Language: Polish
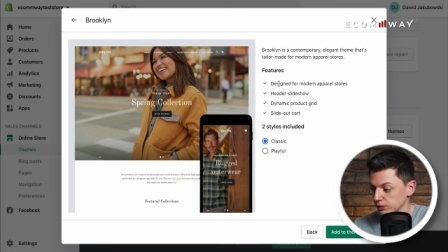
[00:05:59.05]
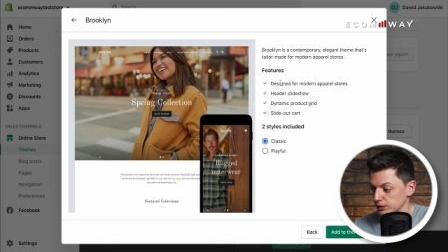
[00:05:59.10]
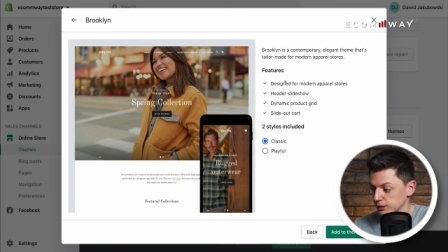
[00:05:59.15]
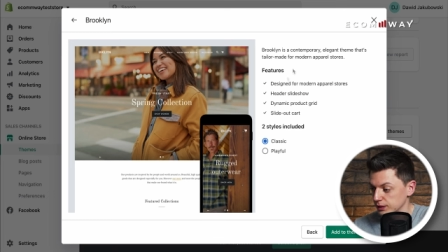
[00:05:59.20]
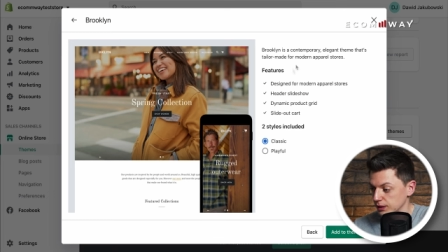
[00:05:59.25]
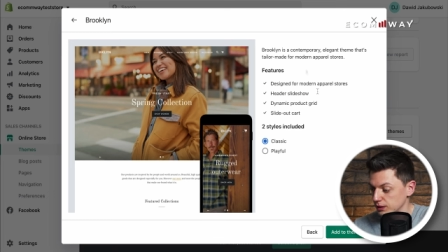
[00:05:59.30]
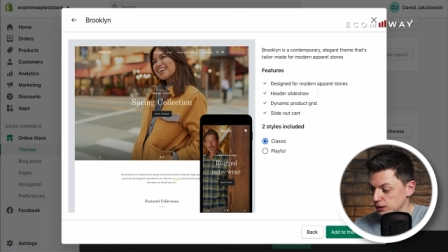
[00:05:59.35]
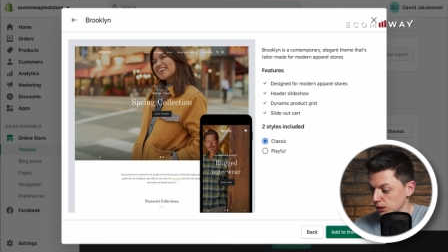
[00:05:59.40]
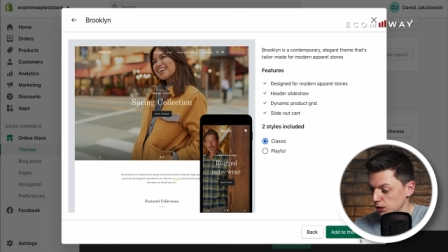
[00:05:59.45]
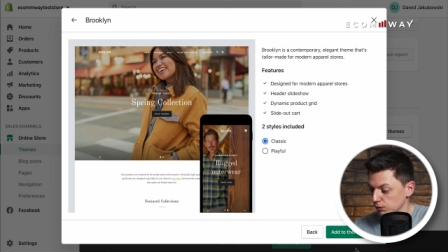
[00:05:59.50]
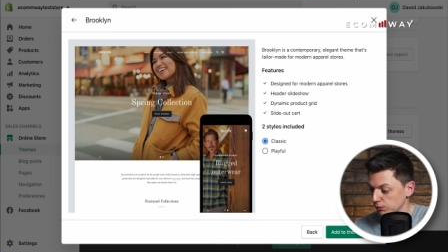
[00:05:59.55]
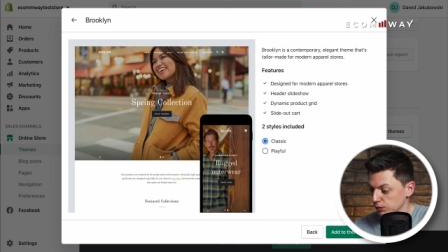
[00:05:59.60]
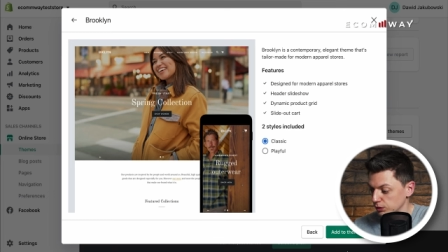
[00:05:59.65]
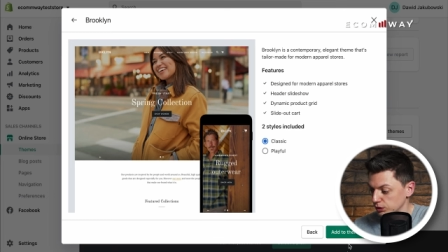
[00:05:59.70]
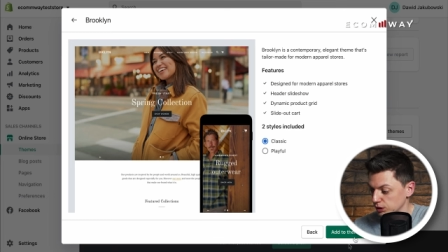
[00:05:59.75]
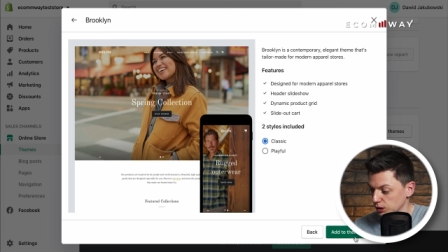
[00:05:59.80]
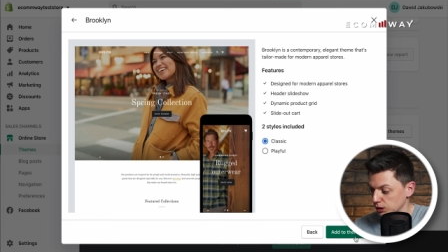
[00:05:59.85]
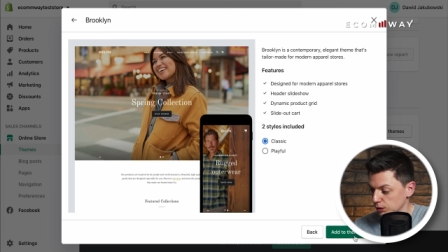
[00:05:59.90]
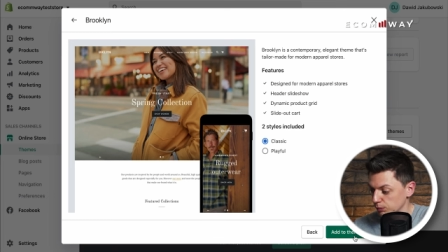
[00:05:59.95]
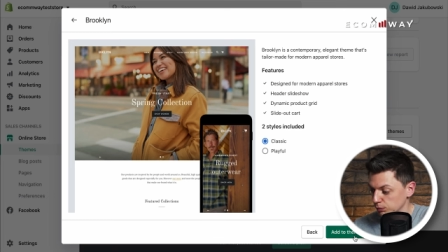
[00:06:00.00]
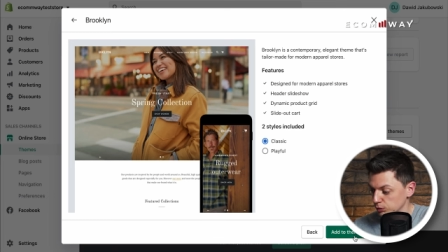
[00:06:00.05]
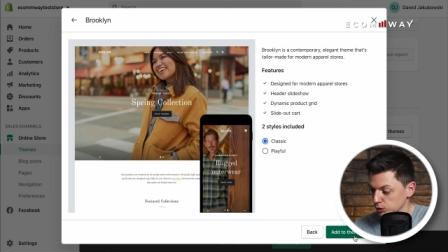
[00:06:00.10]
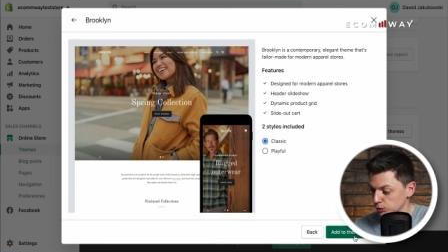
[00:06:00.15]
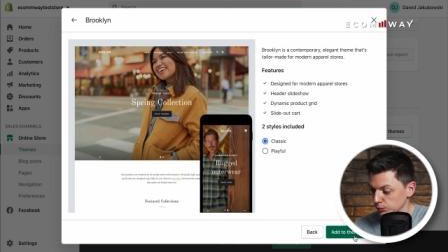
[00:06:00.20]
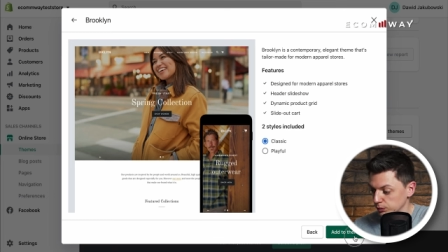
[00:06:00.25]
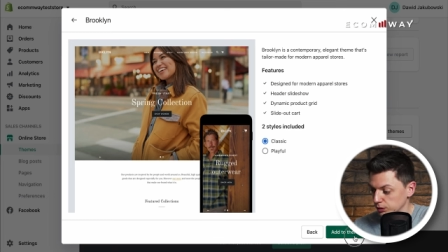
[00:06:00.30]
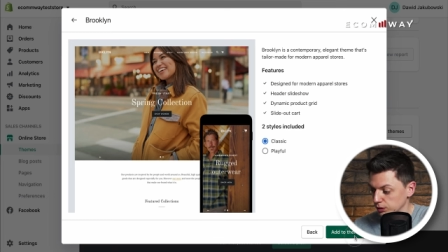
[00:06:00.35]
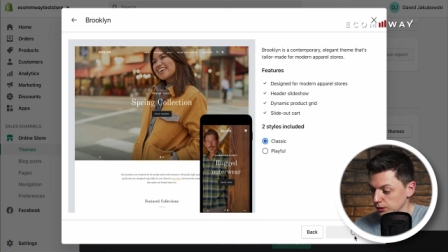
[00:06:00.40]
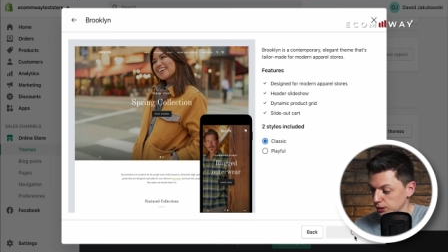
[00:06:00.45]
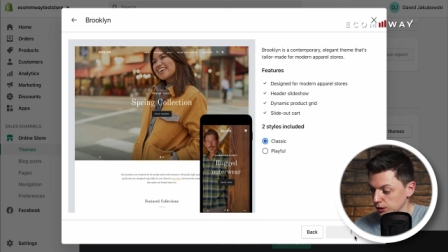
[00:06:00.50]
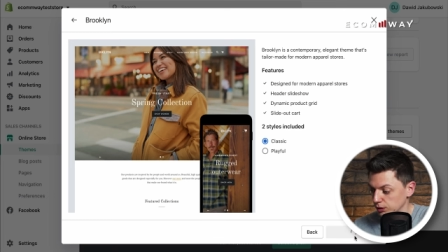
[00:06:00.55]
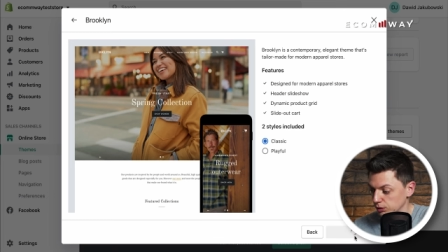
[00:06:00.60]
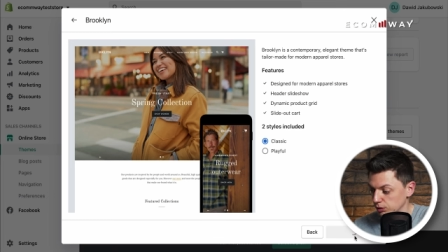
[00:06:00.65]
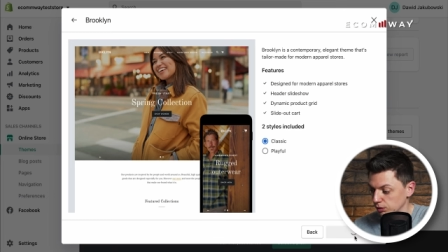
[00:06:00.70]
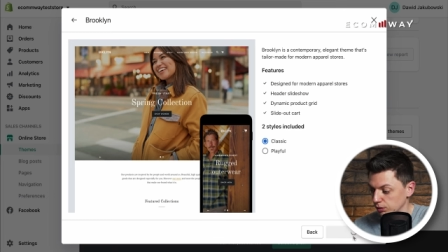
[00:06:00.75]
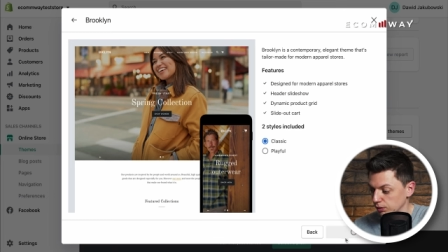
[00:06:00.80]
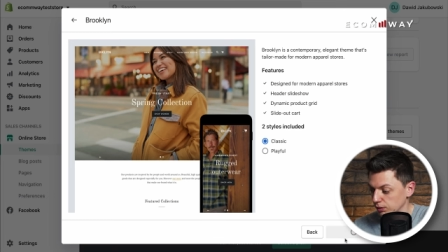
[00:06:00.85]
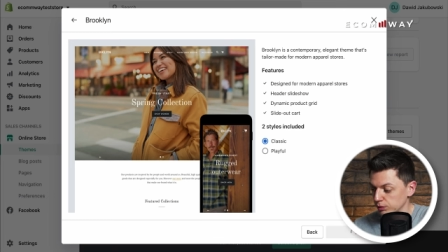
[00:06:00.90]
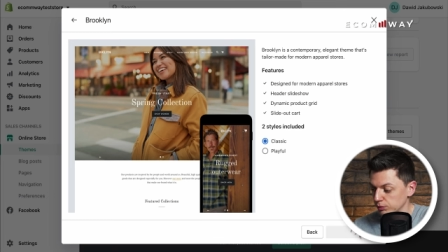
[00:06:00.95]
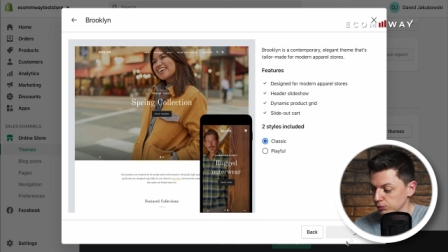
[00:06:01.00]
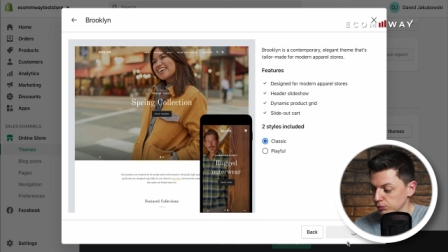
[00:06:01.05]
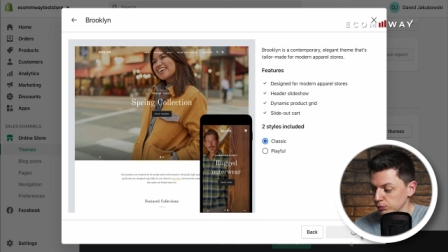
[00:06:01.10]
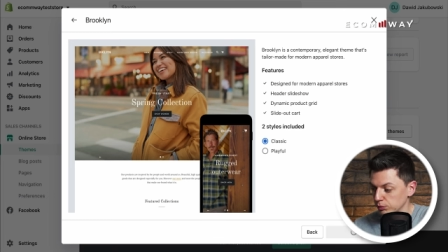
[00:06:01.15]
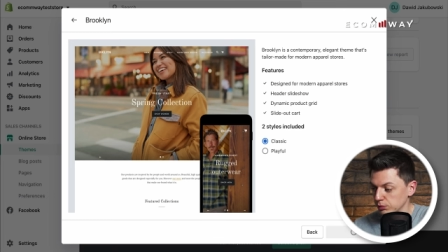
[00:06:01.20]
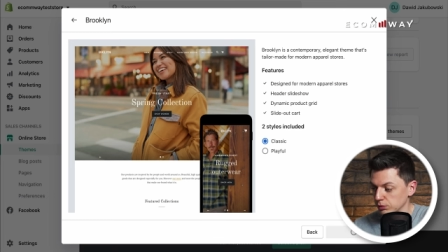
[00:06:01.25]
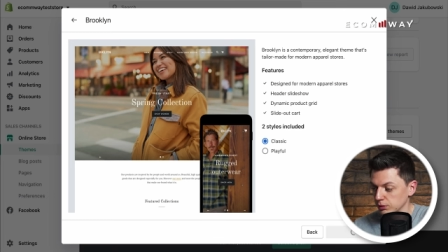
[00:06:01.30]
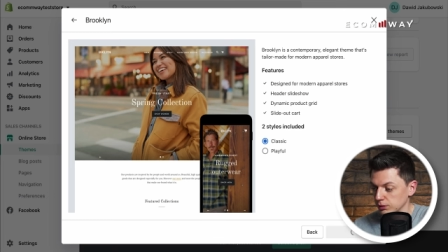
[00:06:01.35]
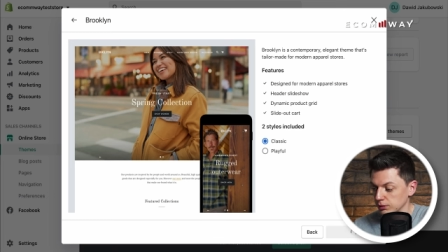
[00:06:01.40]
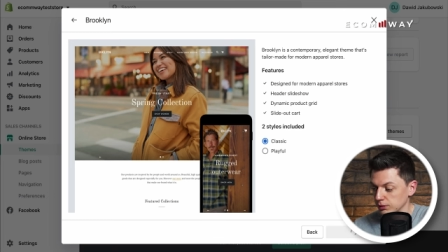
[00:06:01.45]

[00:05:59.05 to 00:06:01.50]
zainstalować, klikamy sobie dodaj do motywu,